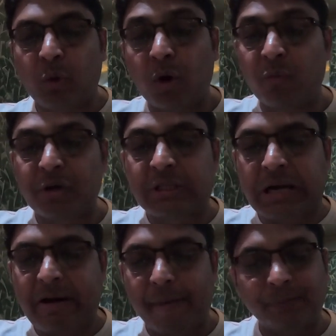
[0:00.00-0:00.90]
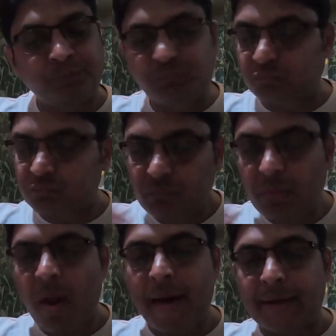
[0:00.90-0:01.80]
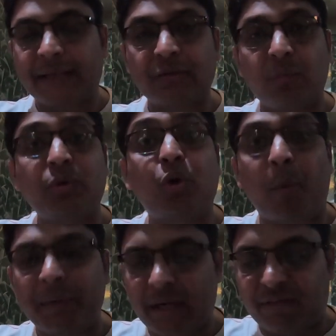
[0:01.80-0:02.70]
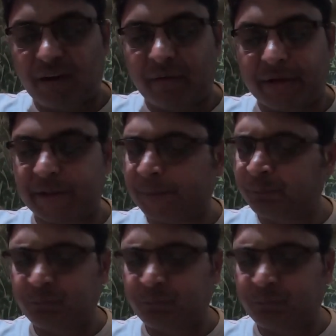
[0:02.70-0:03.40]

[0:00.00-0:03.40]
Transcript: গোলমরিচের একটা একদম ডমিনেন্ট ফ্লেভার আছে